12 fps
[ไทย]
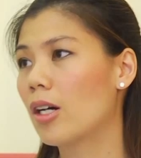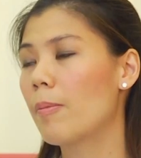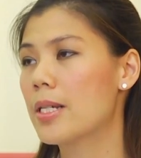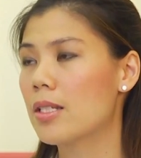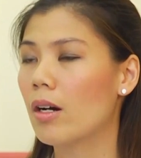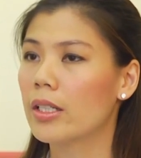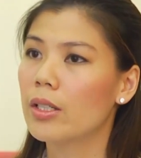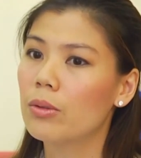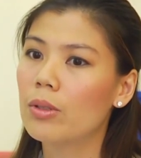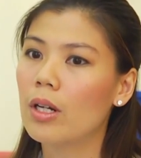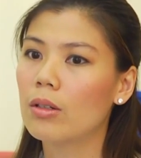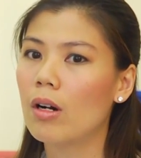ก็ไปสอนที่
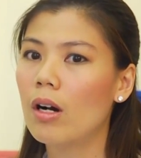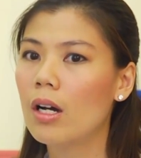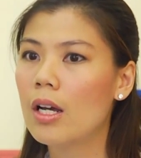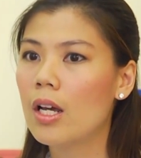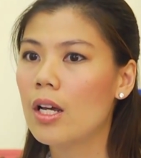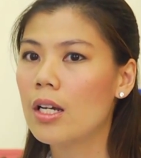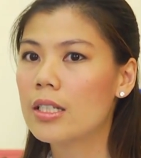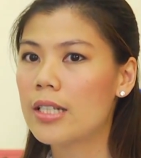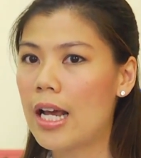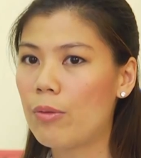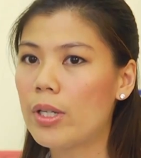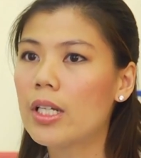นู่นแล้วก็
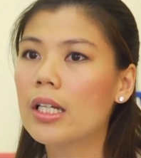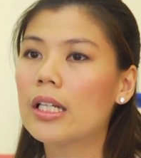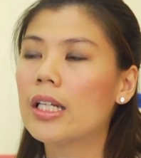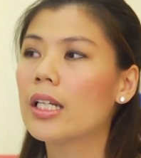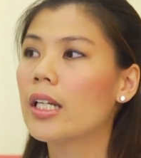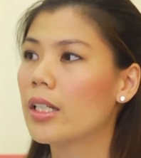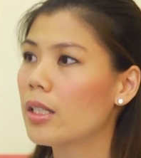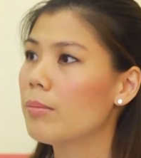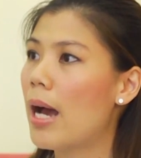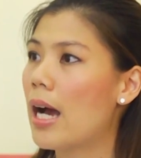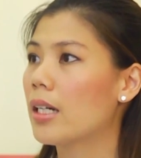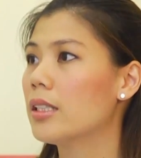ใช้วิธีที่คิดขึ้น
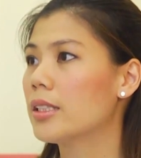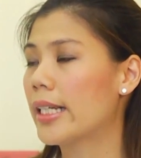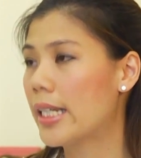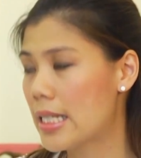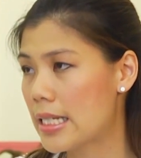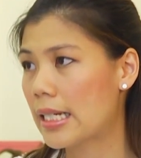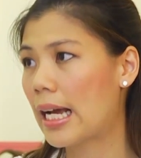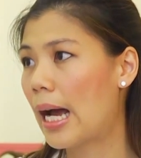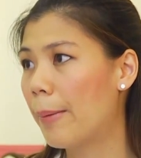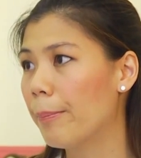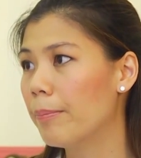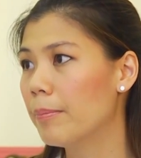มาคือใช้กิจกรร
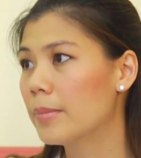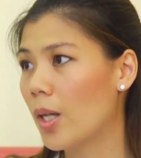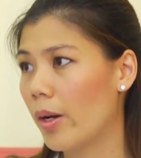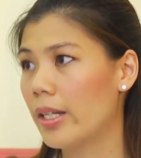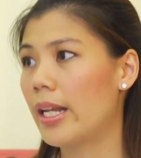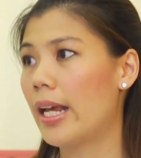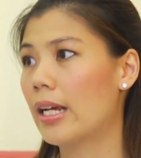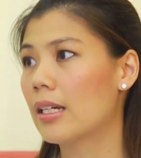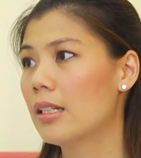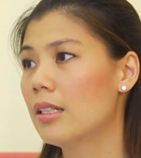มสอนเด็ก